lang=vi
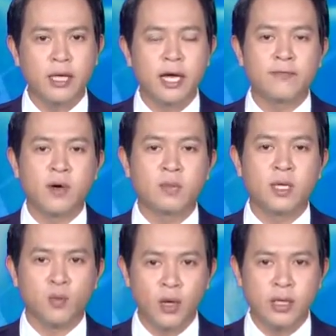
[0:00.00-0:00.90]
văn phòng
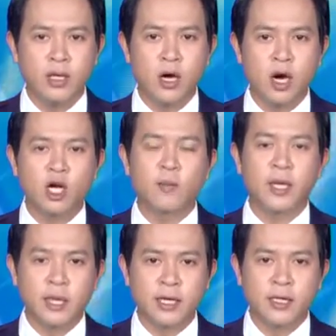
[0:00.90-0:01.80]
tỉnh ủy, hội đồng
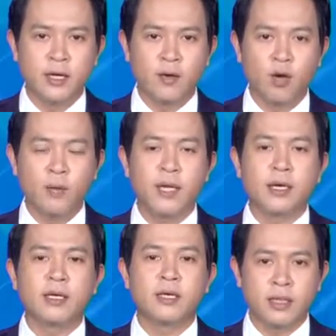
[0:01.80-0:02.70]
nhân dân, Quỹ ban
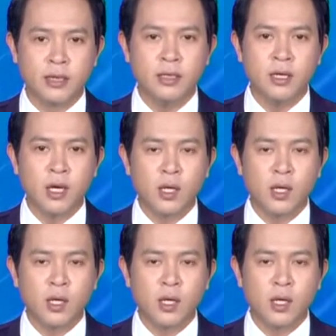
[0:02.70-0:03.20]
nhân dân tỉnh,